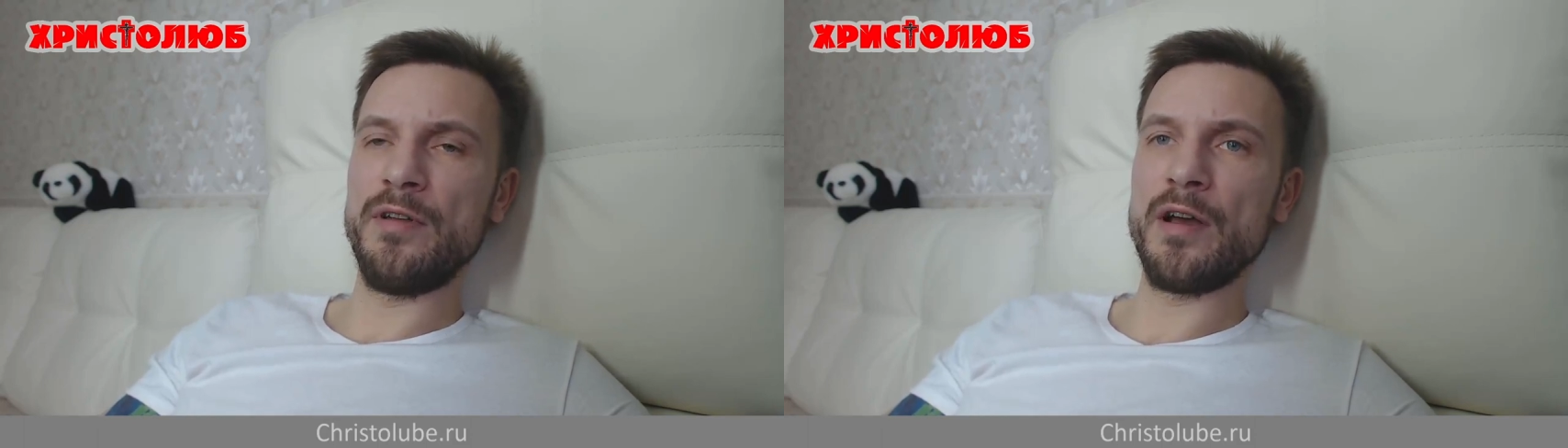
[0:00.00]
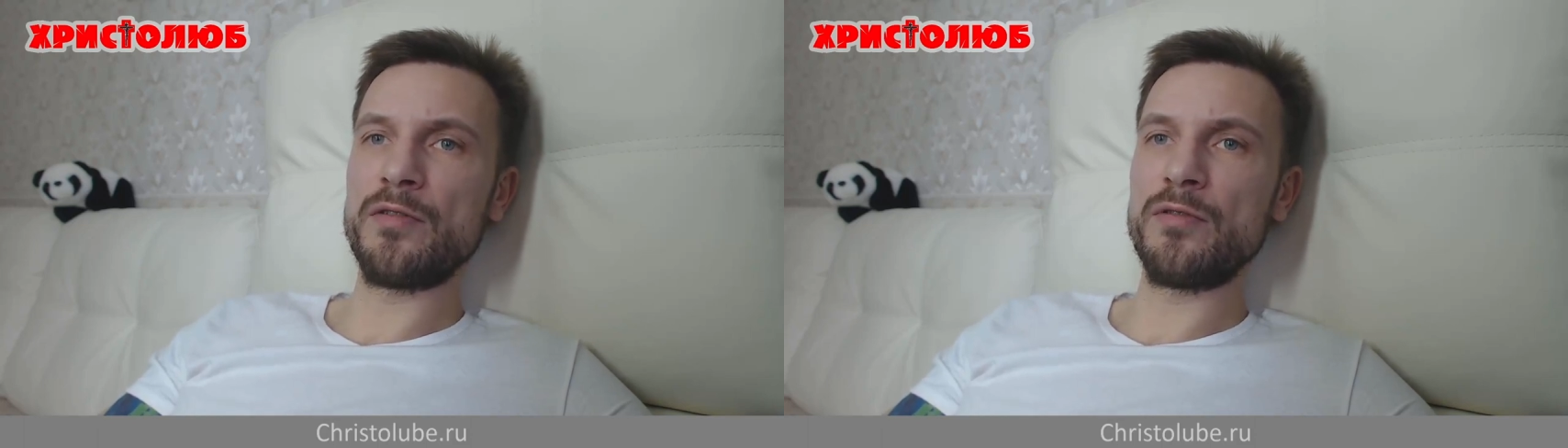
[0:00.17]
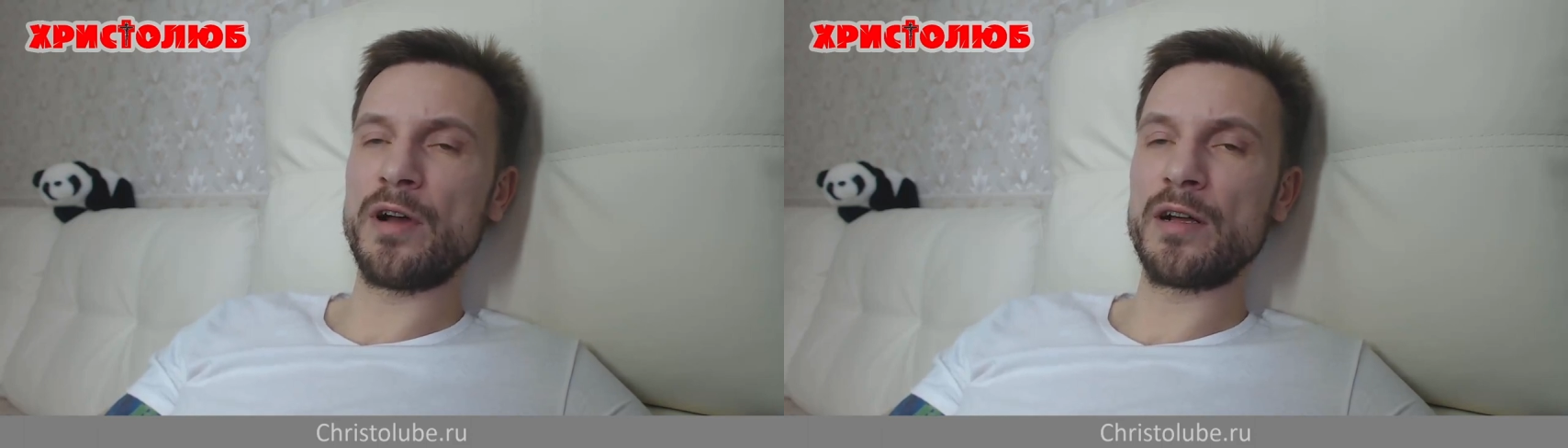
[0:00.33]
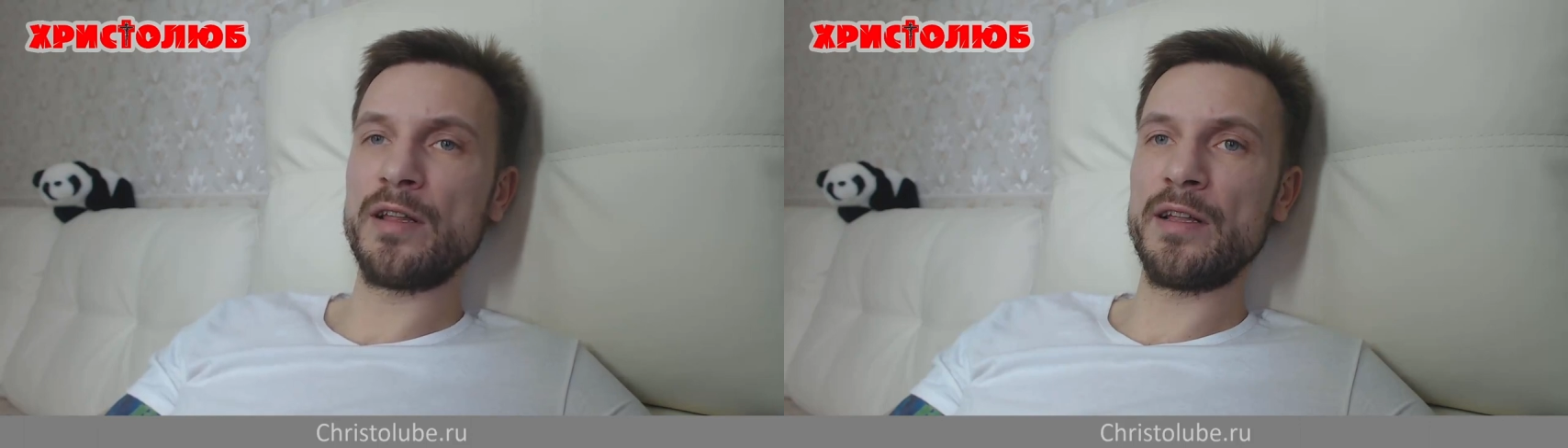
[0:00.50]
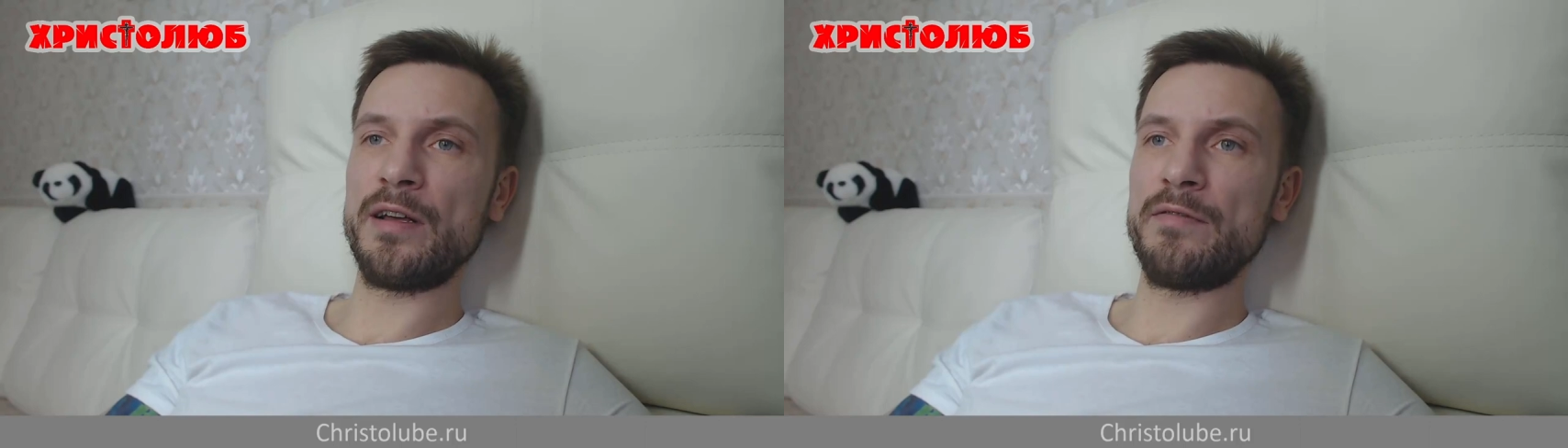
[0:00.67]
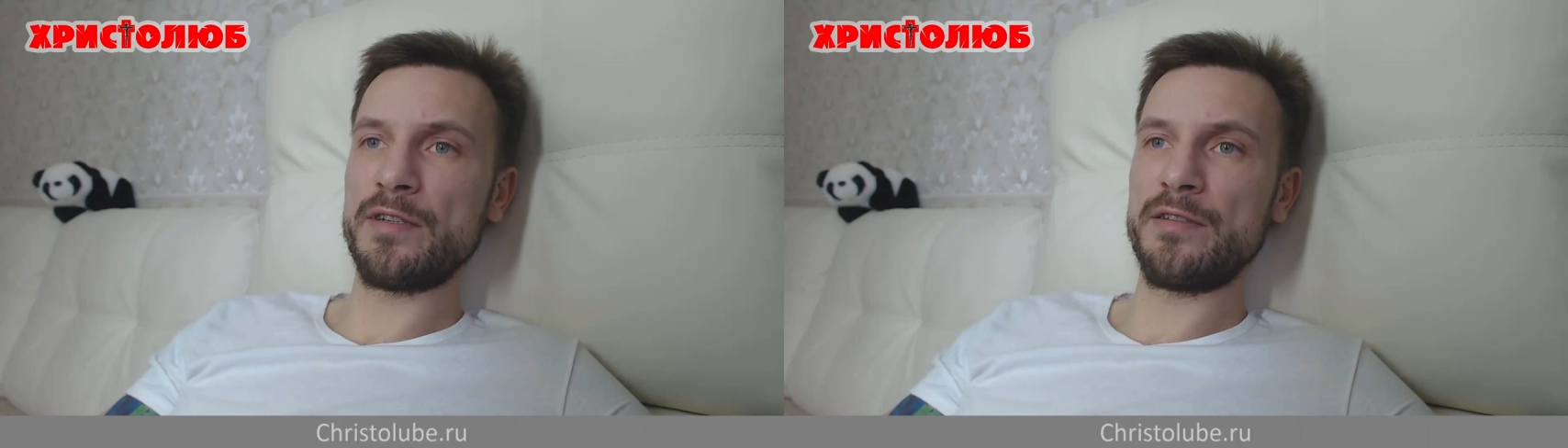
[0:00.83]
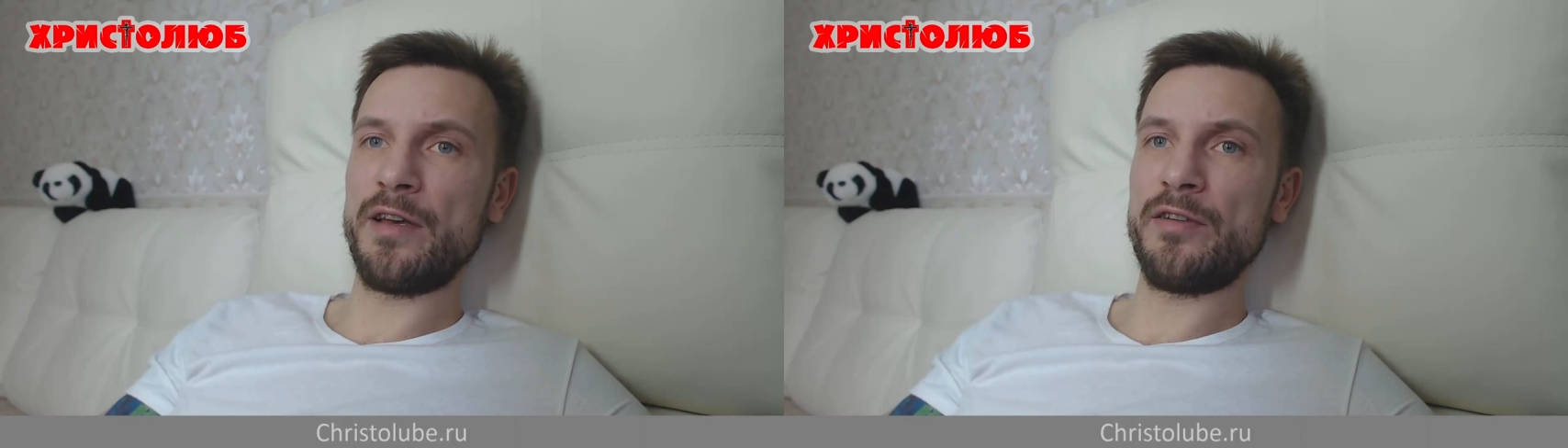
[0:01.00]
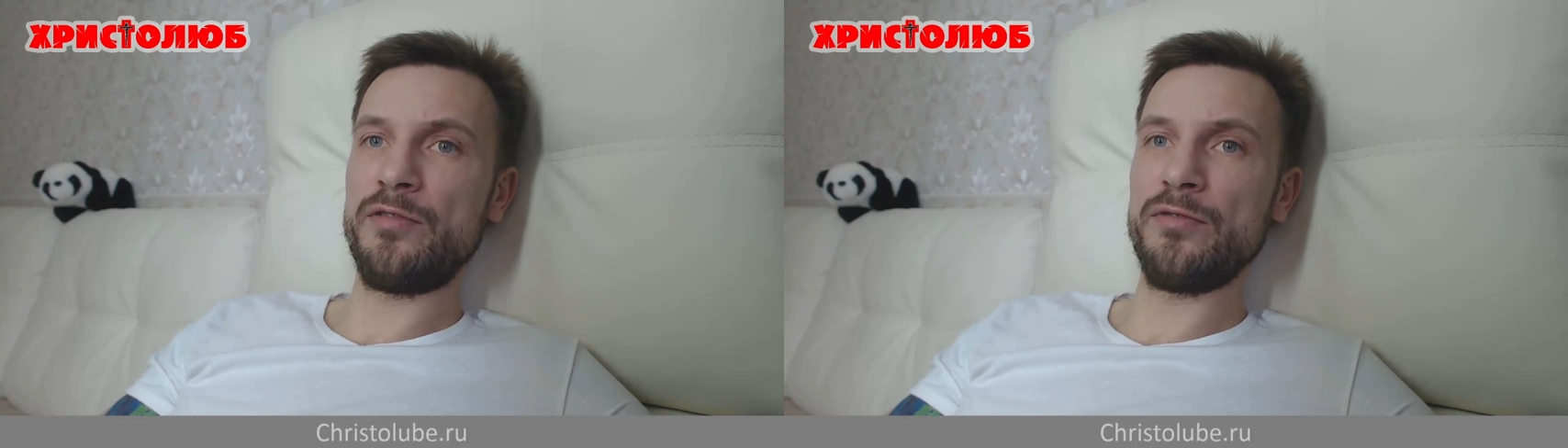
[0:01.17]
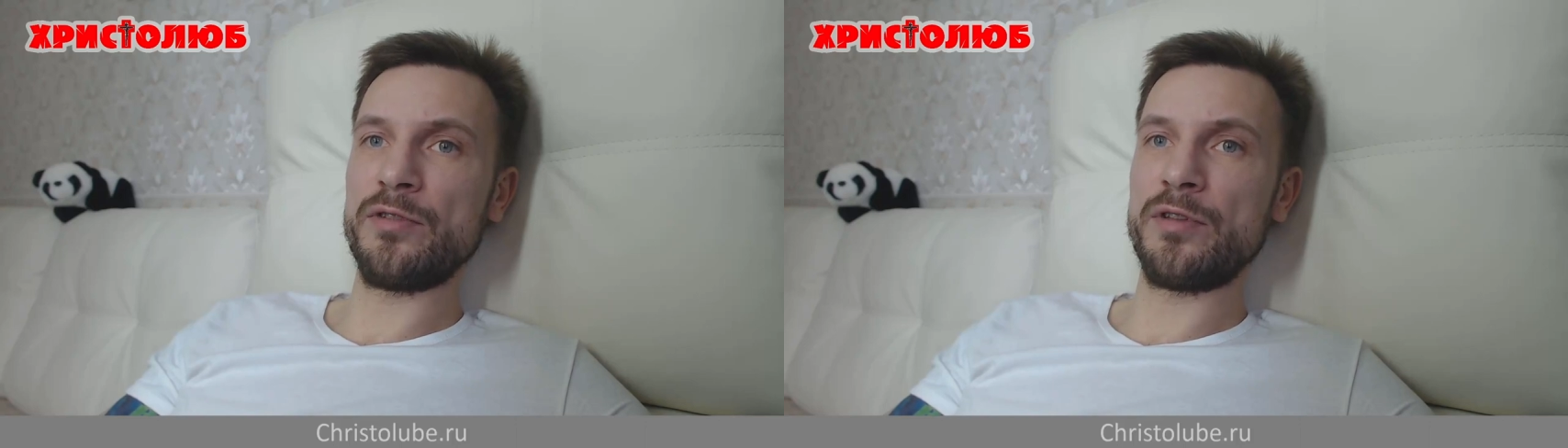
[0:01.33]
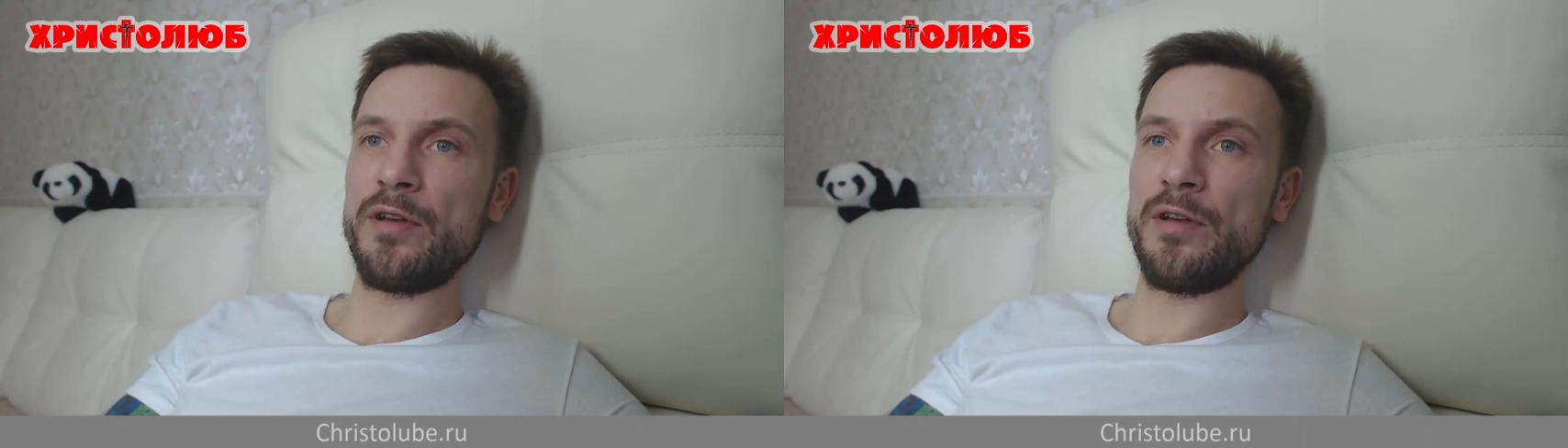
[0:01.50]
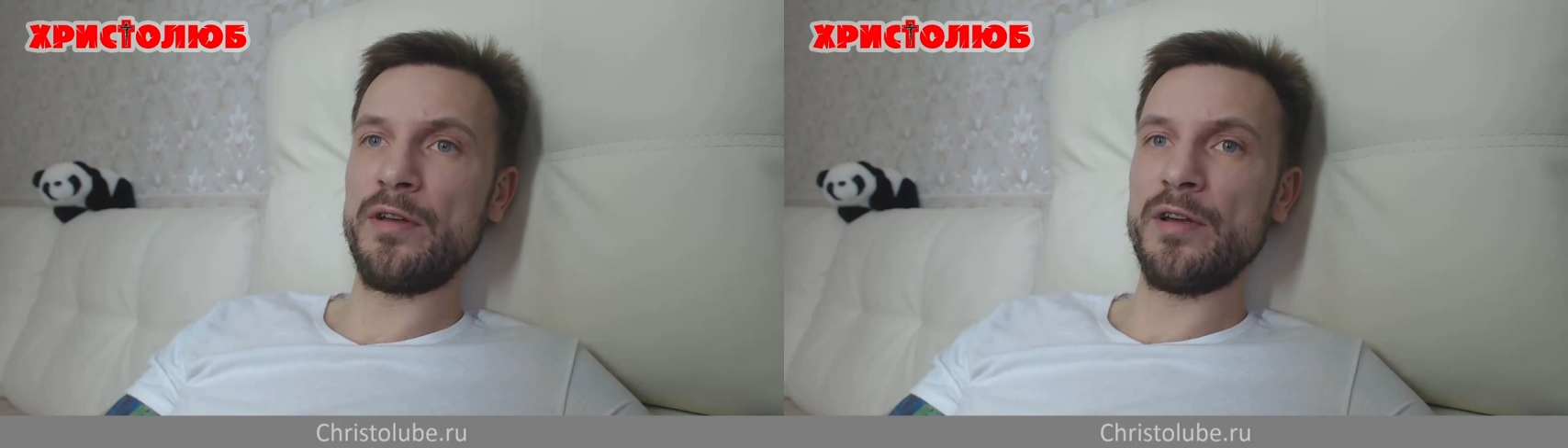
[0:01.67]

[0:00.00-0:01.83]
Я говорю, когда до вас дойдет,